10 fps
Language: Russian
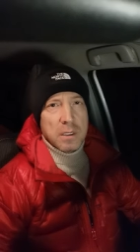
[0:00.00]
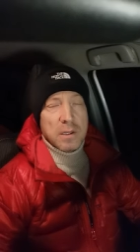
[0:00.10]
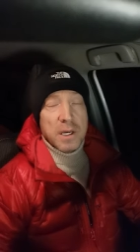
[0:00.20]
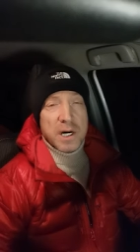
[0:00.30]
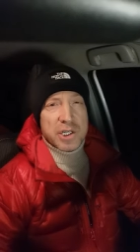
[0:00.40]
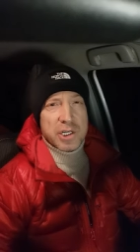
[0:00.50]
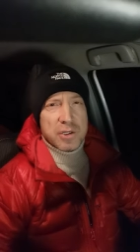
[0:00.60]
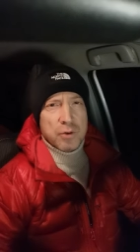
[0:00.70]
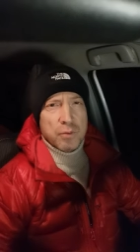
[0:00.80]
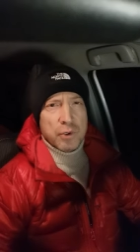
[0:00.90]
даже
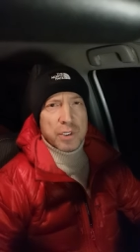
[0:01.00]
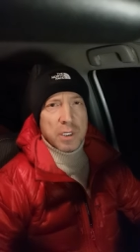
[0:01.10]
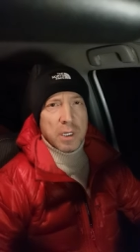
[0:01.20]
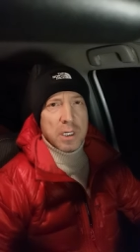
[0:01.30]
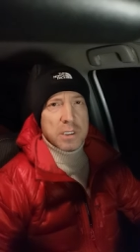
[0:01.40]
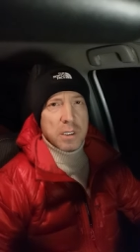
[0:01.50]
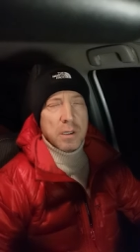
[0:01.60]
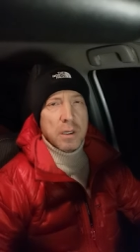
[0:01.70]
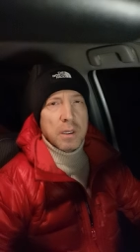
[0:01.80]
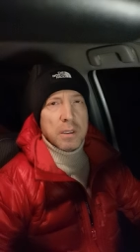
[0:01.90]
если он будет стараться,
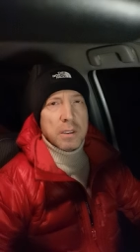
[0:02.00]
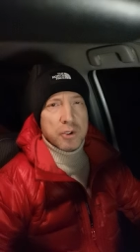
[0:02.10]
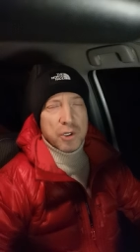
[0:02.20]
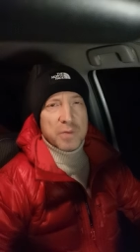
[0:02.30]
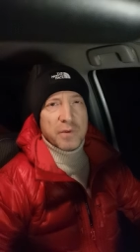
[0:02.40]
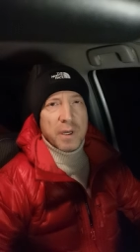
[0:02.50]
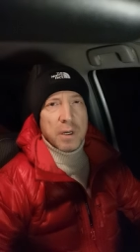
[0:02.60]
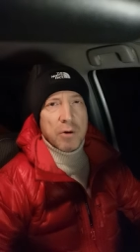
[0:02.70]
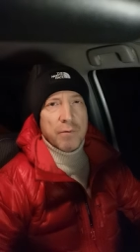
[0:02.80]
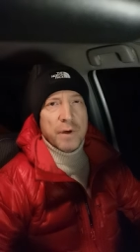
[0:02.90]
еще раз повторяю,